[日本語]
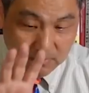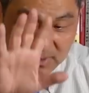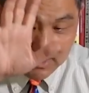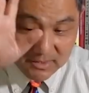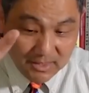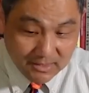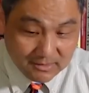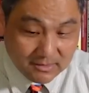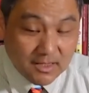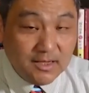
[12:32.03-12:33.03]
まあ、やっ
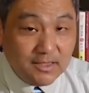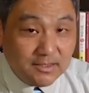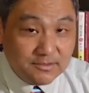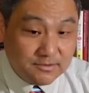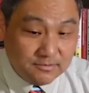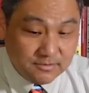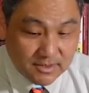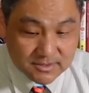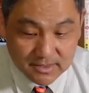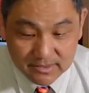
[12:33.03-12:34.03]
ていたりするん
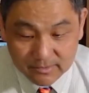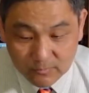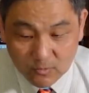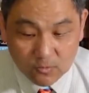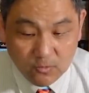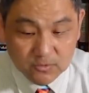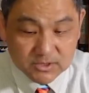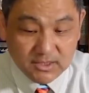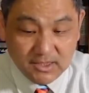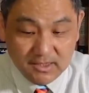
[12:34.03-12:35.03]
ですけれども、こう
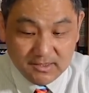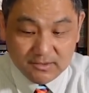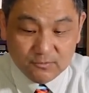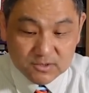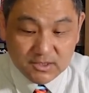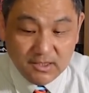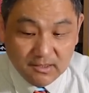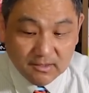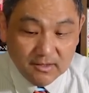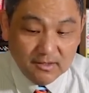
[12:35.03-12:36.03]
した結果として